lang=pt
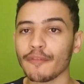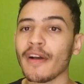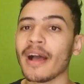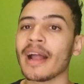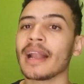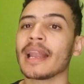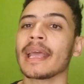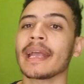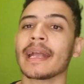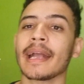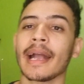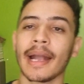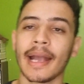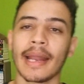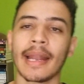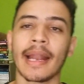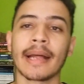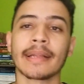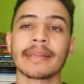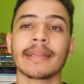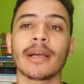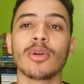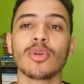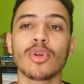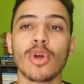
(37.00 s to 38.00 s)
falei,
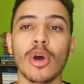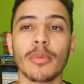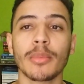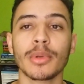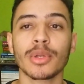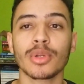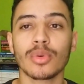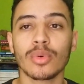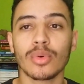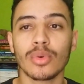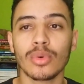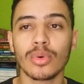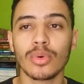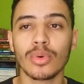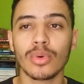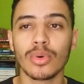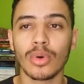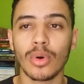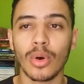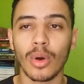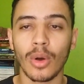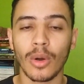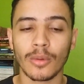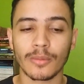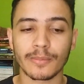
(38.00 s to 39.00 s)
cagarato é o nome
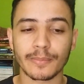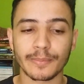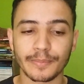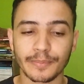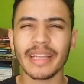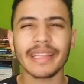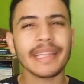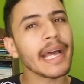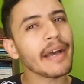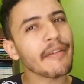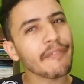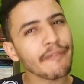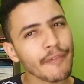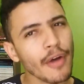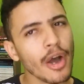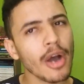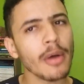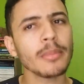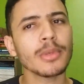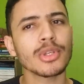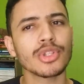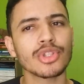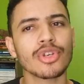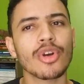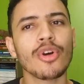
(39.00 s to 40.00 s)
do... Da
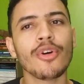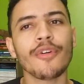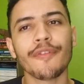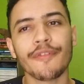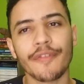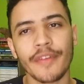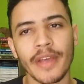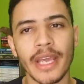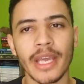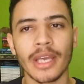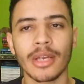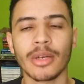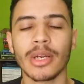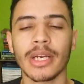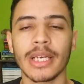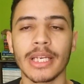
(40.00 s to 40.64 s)
forma de governo